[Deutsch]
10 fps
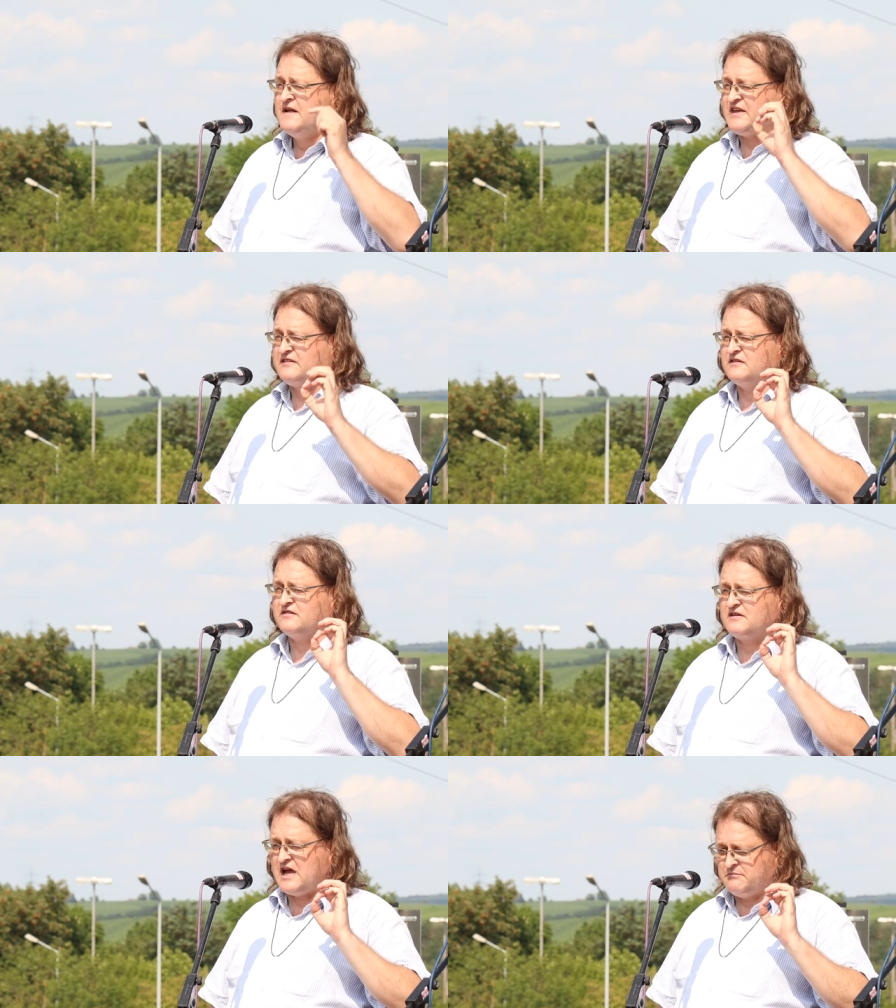Das
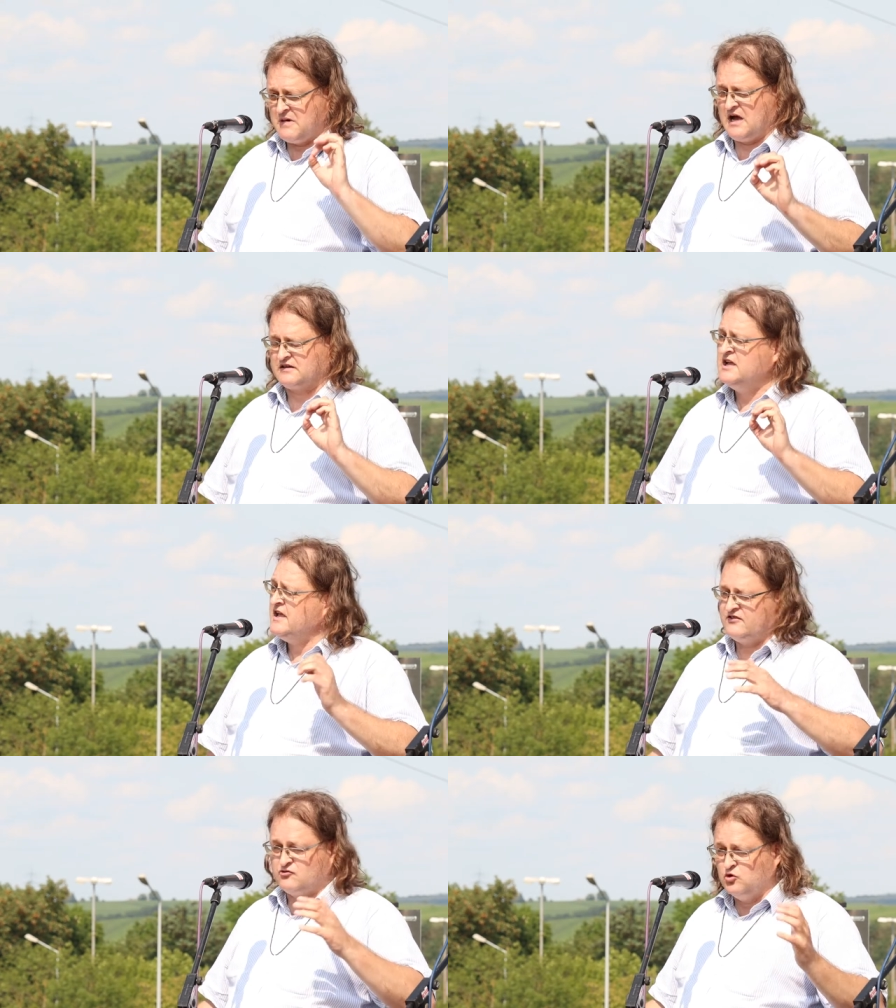ist kein Markt.
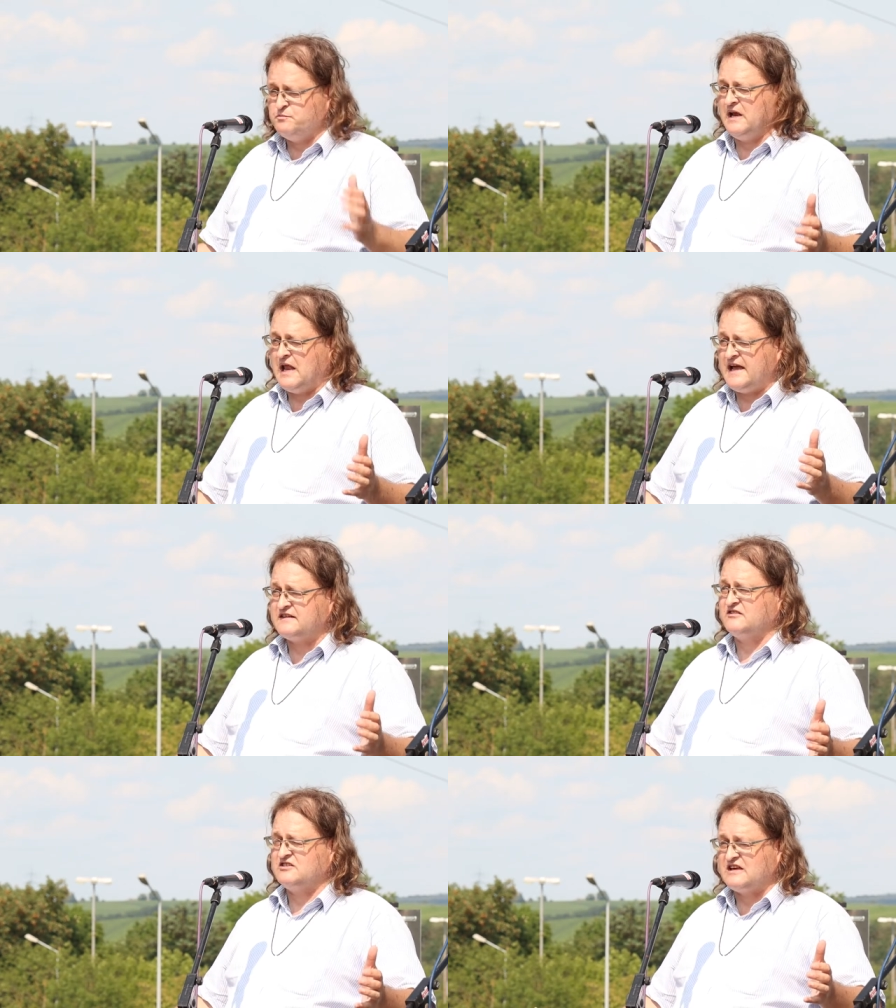Es tut mir
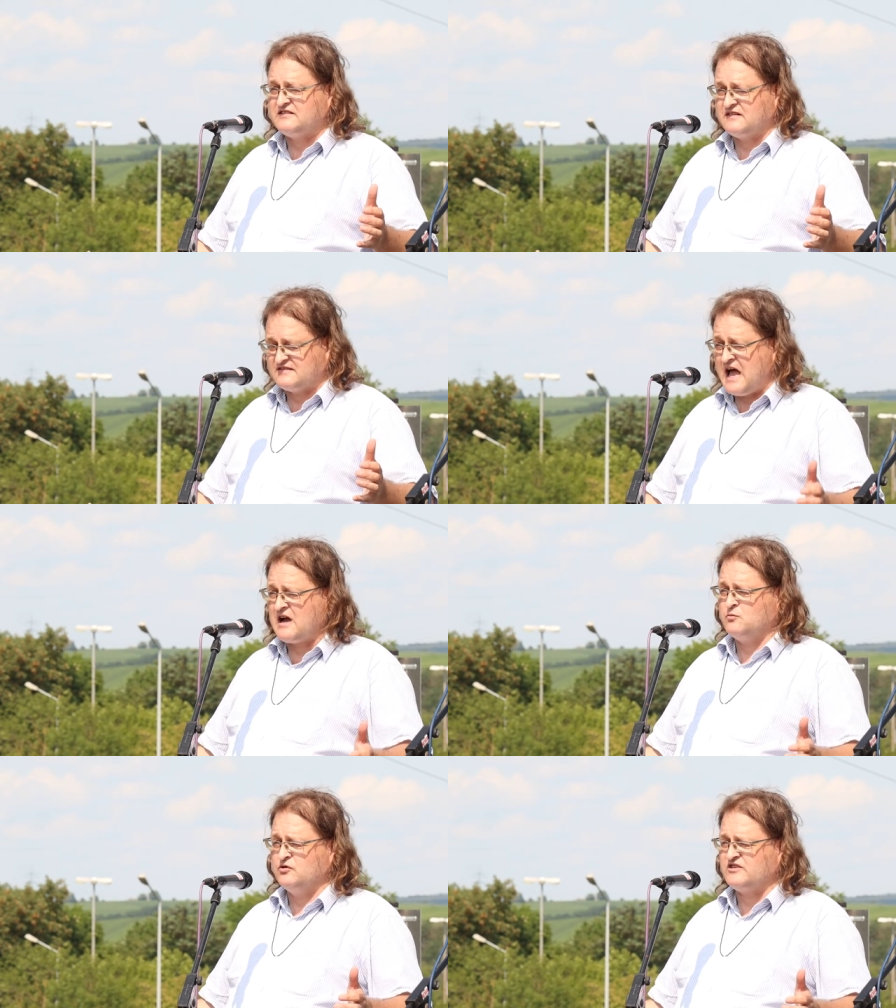leid, dass ich das jetzt
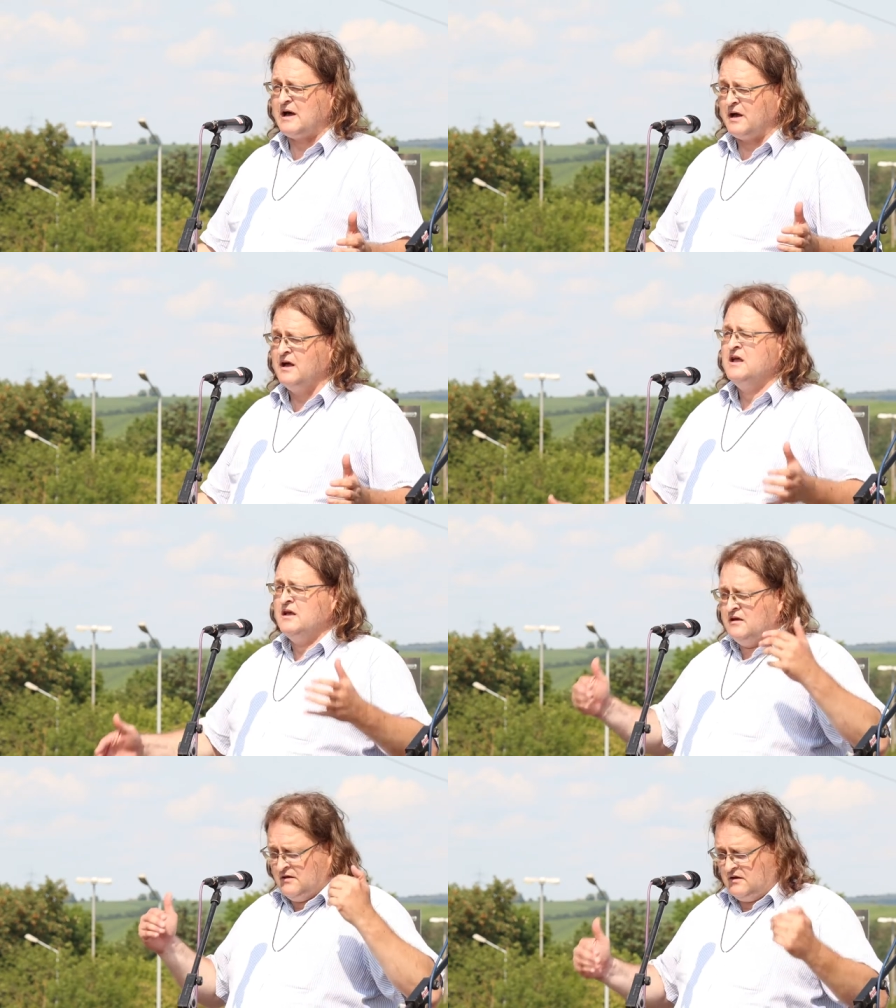sagen muss, aber
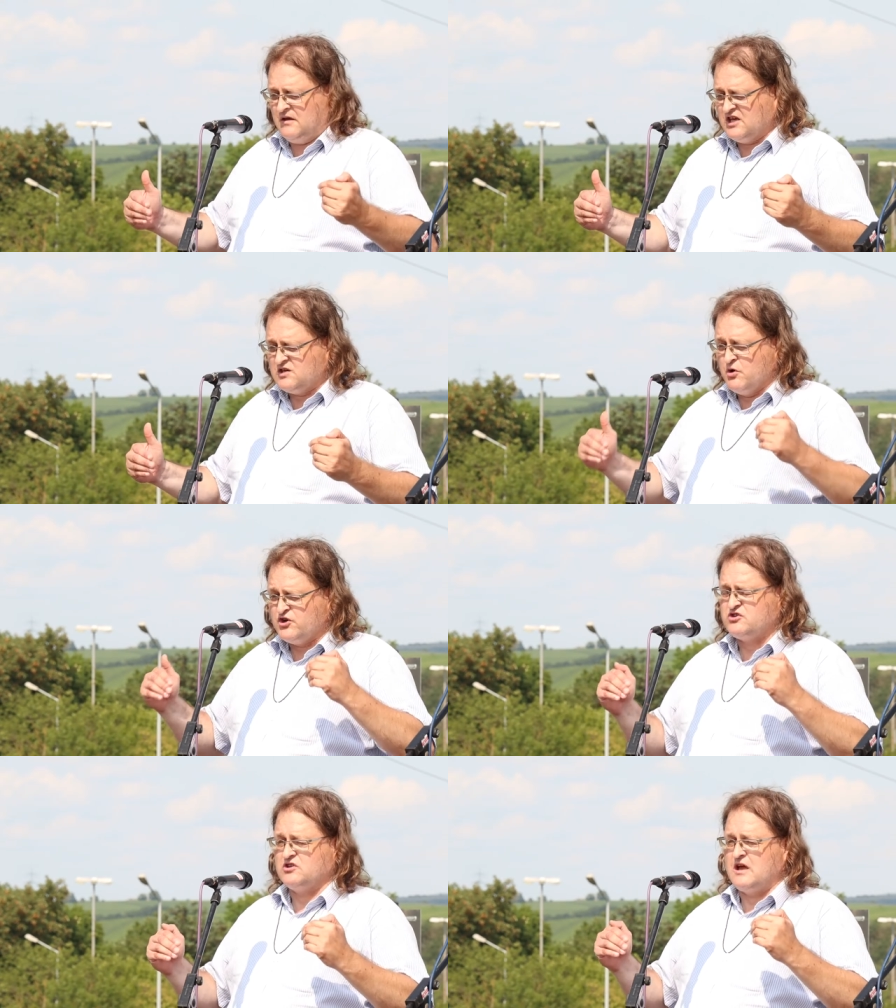ich
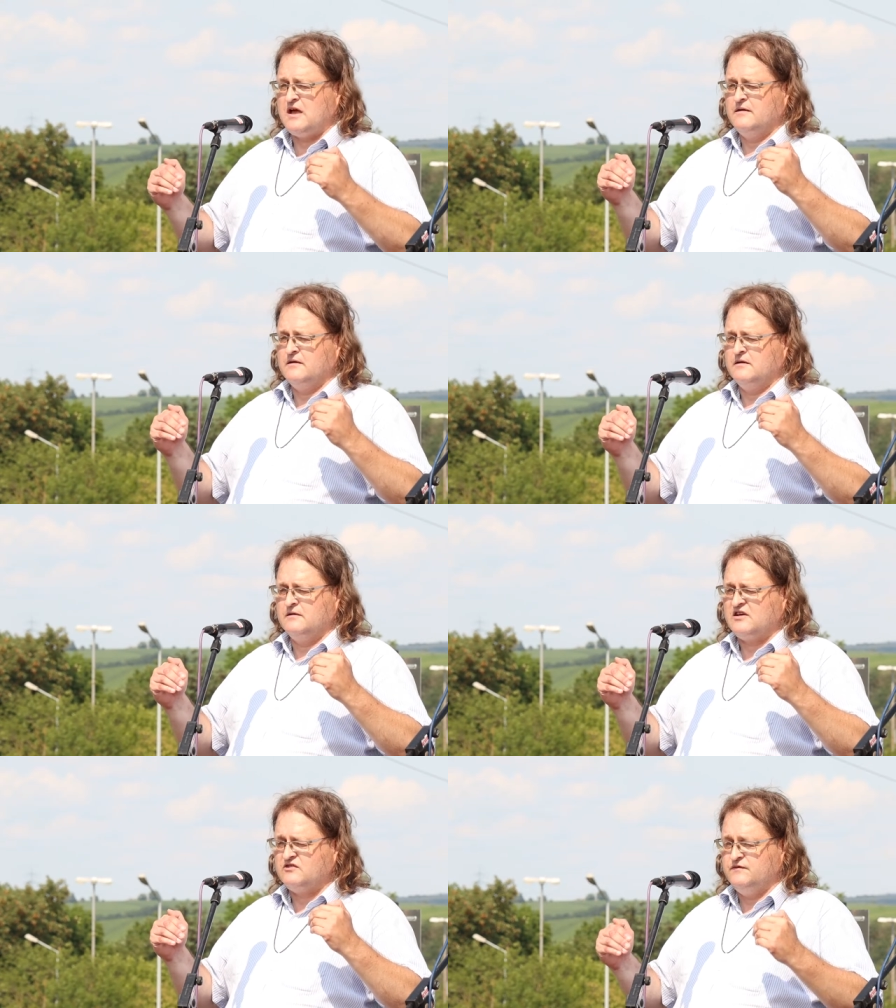möchte,
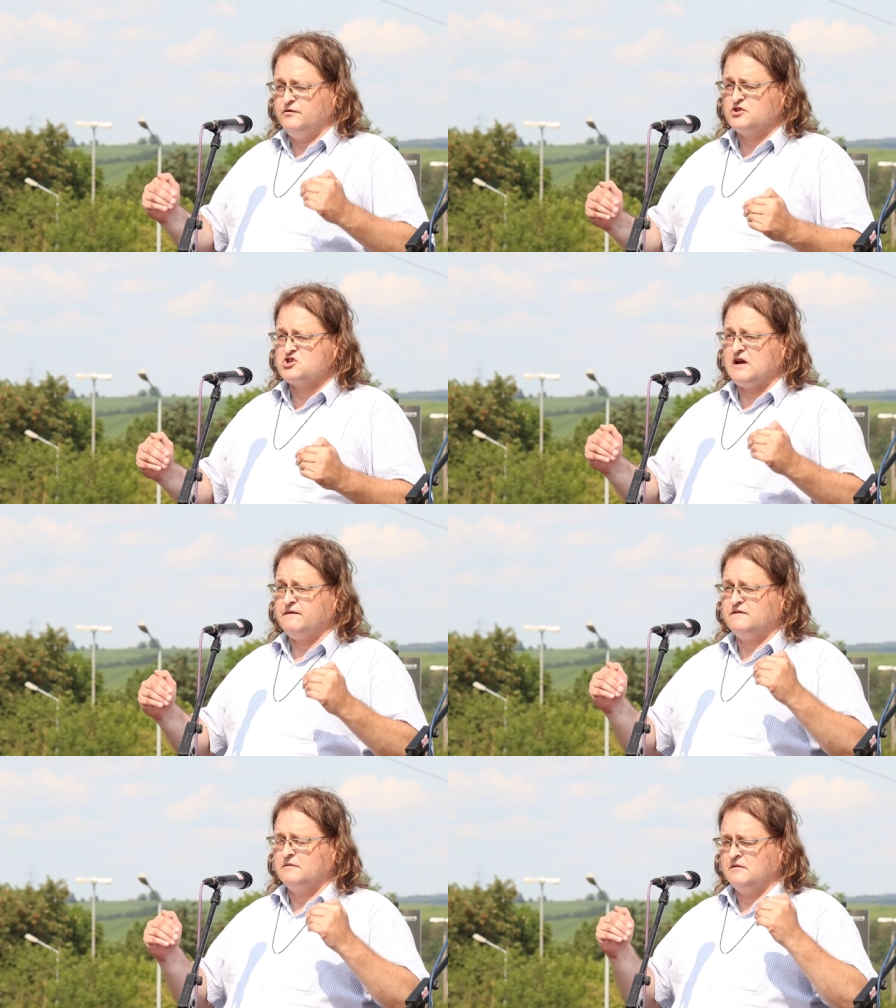dass die
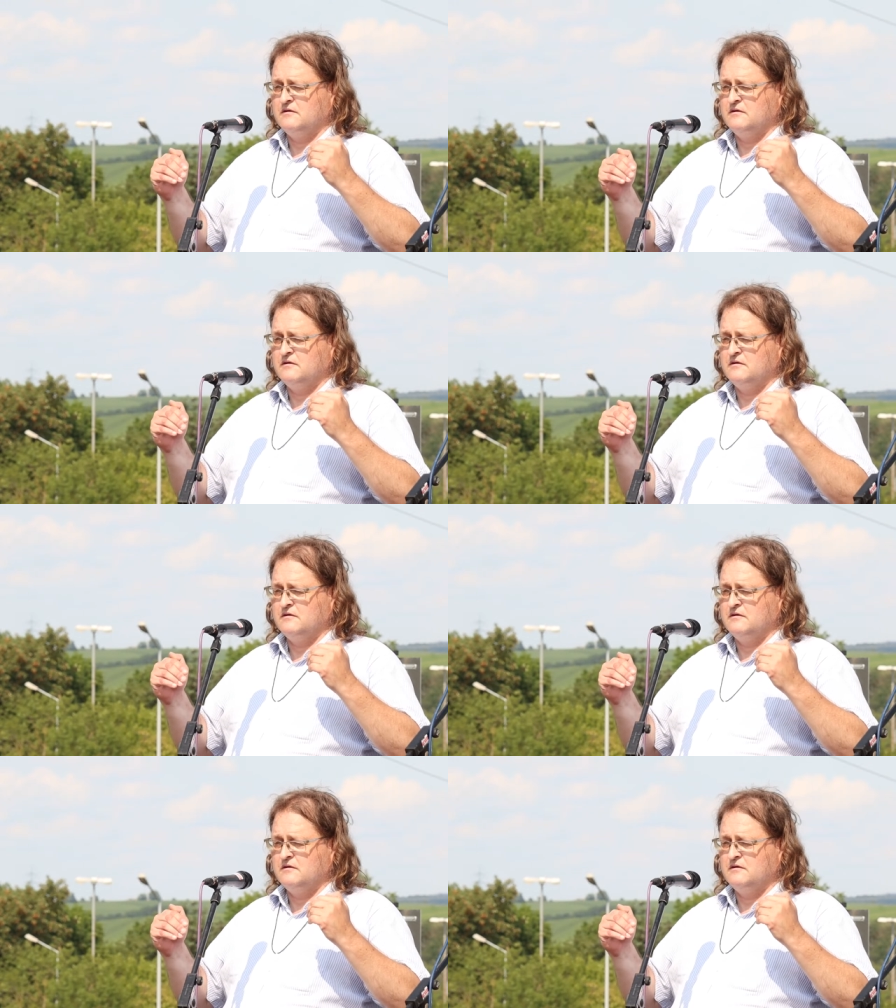Wirtschaft